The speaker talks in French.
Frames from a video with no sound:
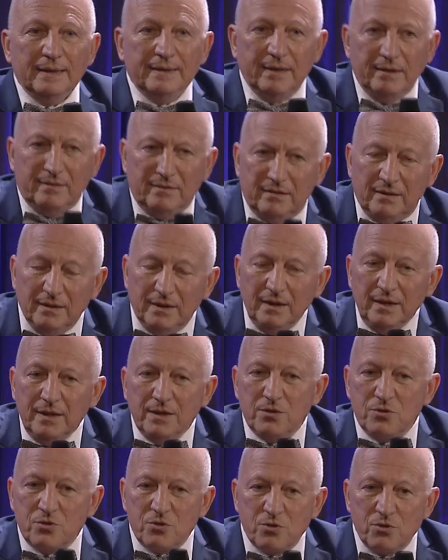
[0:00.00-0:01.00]
d'été
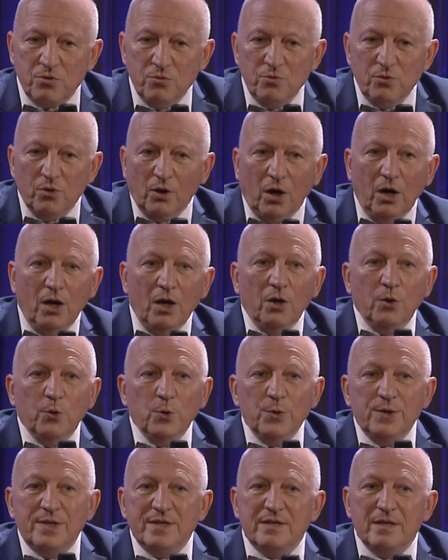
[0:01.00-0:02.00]
sur
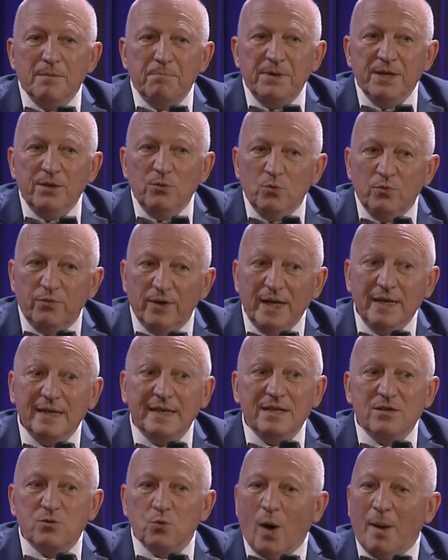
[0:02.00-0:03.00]
une discipline nouvelle
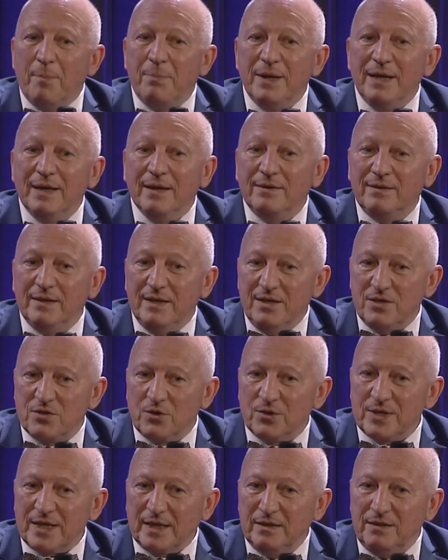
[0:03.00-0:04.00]
qu'ils ont appelée
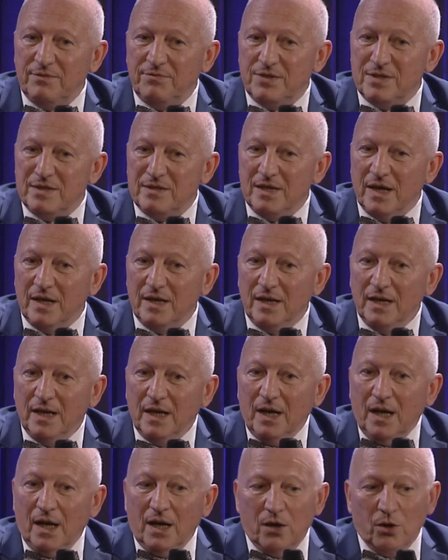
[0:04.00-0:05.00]
l'intelligence artificielle.
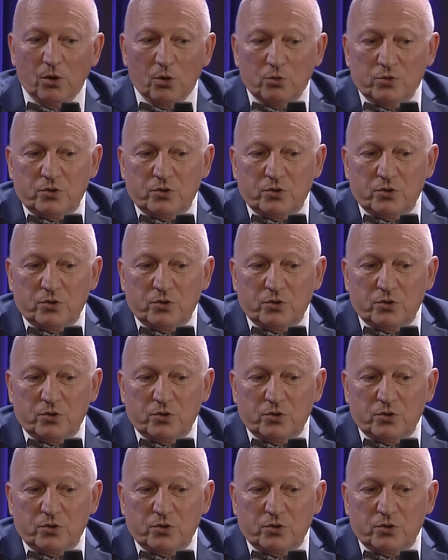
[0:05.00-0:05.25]
Alors,